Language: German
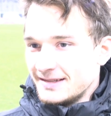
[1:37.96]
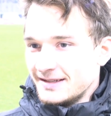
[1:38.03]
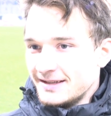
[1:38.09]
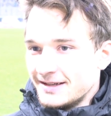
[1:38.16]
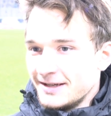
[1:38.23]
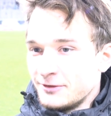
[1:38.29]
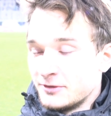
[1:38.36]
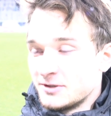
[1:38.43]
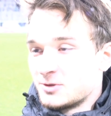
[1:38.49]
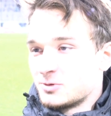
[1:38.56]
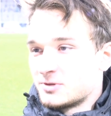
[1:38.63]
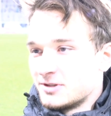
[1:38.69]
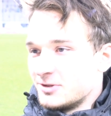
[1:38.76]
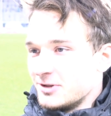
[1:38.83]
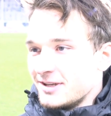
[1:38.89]
Ja, ich
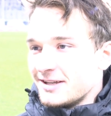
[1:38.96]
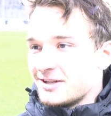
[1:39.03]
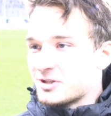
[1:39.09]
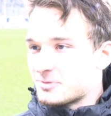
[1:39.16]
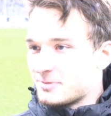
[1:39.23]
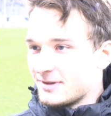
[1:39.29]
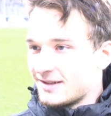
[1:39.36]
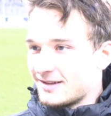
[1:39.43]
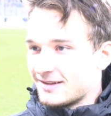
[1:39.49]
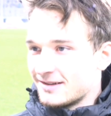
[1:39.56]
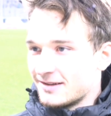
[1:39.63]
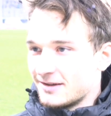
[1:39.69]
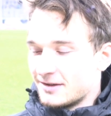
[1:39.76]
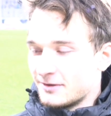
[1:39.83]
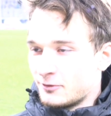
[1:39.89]
versuche natürlich jedes Spiel
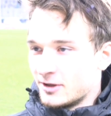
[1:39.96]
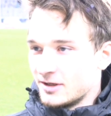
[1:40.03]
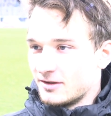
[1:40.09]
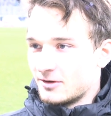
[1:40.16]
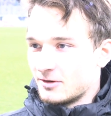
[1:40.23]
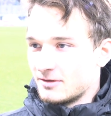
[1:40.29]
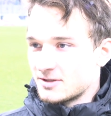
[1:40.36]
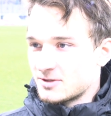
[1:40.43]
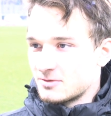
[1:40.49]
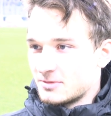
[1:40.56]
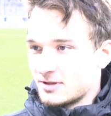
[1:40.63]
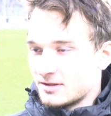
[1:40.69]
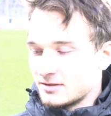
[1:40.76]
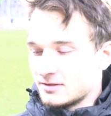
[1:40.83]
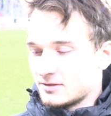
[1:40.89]
äh, vorne auch was zu
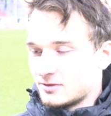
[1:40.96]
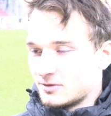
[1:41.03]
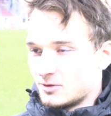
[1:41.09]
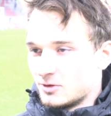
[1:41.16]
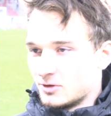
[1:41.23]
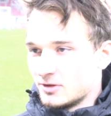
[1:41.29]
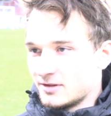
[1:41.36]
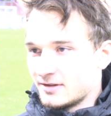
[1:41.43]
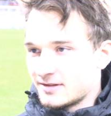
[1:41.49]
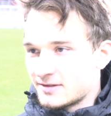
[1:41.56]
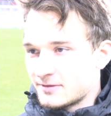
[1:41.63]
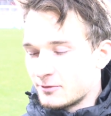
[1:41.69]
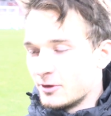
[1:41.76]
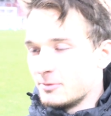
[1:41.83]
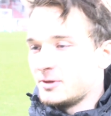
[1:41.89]
machen und
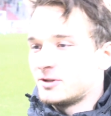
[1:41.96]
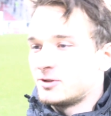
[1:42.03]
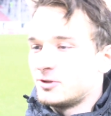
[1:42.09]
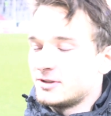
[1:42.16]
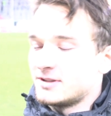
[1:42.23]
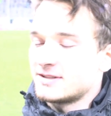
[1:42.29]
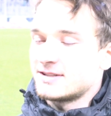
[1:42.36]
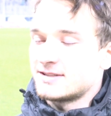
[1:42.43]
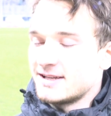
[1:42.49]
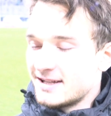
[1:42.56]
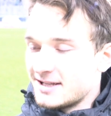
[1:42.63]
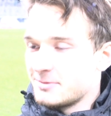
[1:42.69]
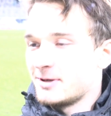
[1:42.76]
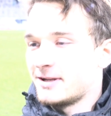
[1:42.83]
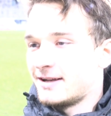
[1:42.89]
freue mich natürlich, dass es jetzt
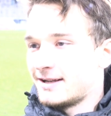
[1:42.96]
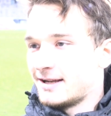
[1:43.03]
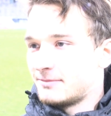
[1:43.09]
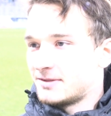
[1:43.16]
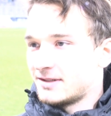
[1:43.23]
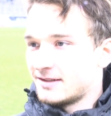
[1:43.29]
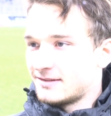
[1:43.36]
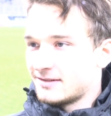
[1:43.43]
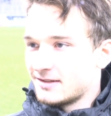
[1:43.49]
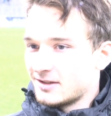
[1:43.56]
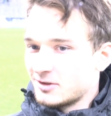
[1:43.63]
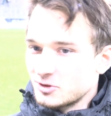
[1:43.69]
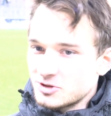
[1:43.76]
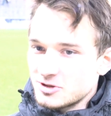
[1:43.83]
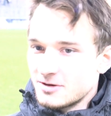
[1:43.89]
endlich mal geklappt hat. Ich
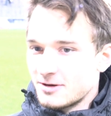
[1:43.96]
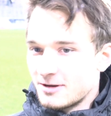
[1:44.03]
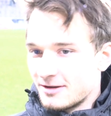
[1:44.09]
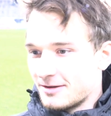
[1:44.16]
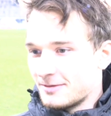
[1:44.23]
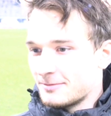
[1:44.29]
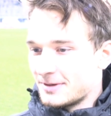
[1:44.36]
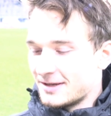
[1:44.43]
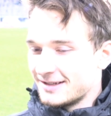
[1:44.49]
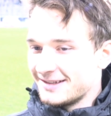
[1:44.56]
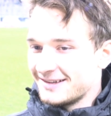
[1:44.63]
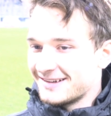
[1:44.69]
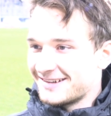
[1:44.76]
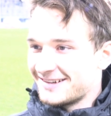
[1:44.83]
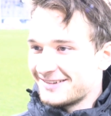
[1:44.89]
hatte schon ein paar
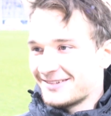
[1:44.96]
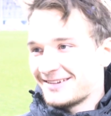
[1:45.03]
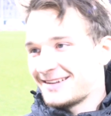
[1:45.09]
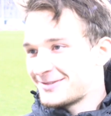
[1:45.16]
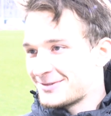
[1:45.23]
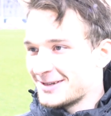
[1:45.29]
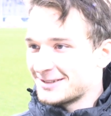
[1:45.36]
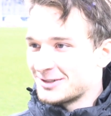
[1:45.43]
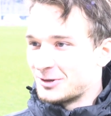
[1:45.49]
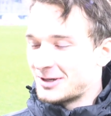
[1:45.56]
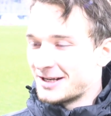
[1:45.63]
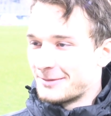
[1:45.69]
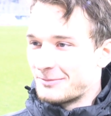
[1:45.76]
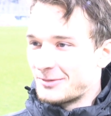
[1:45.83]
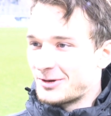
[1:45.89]
Dinge, da hätte es vielleicht auch
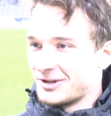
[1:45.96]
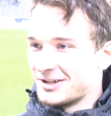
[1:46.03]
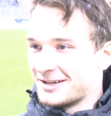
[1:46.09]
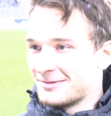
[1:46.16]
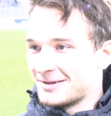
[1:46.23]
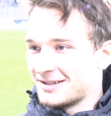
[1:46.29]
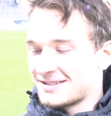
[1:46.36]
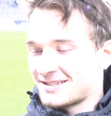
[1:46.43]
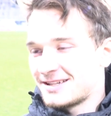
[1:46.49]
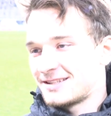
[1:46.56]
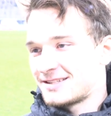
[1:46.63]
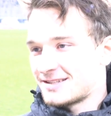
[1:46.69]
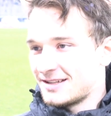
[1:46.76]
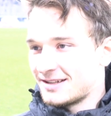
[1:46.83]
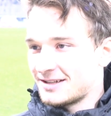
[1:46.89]
klappen können, aber dass
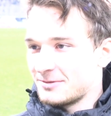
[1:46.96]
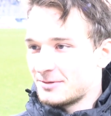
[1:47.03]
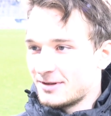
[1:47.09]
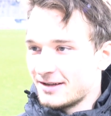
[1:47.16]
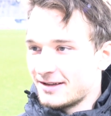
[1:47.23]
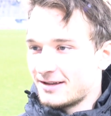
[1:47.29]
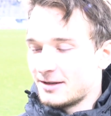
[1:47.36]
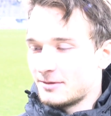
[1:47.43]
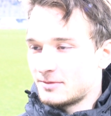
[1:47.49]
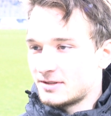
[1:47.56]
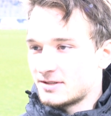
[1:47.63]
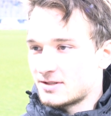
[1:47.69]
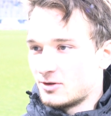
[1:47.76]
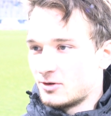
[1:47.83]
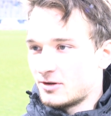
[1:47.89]
jetzt endlich mal geklappt hat,
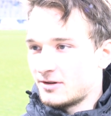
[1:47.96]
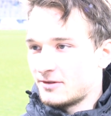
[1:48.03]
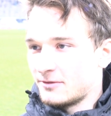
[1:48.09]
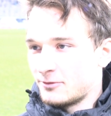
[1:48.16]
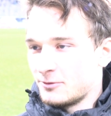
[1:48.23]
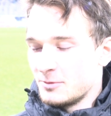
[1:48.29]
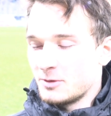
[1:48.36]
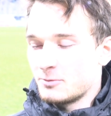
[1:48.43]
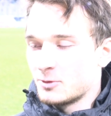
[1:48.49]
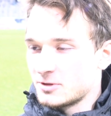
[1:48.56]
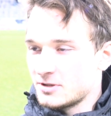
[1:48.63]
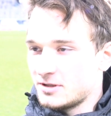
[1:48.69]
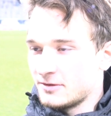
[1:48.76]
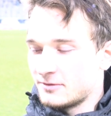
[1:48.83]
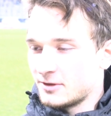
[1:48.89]
ist auch für mich
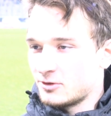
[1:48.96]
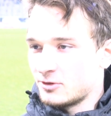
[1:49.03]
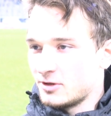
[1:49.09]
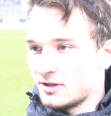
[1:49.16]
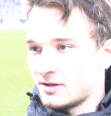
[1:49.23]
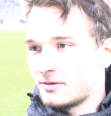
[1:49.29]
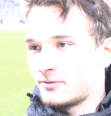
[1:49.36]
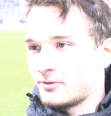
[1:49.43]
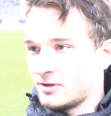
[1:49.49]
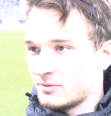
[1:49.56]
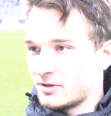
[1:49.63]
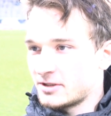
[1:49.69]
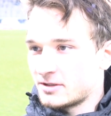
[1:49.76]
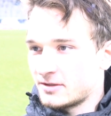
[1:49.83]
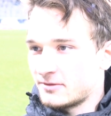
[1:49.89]
positiv natürlich, aber für die
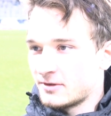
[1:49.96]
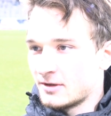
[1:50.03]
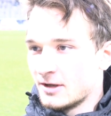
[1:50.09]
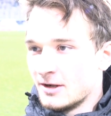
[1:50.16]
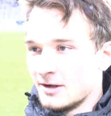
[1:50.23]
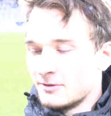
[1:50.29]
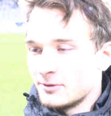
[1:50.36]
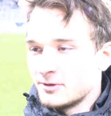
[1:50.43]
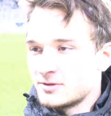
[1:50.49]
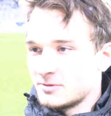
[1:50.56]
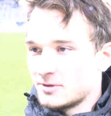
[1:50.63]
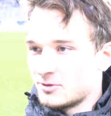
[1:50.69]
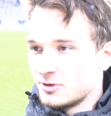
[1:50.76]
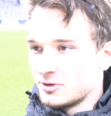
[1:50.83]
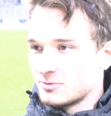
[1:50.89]
Mannschaft freut es mich
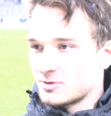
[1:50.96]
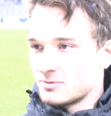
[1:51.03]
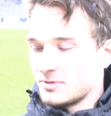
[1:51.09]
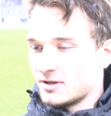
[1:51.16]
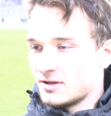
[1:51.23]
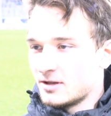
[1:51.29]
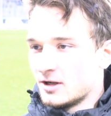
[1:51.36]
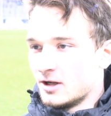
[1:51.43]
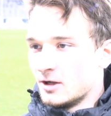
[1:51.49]
natürlich umso mehr.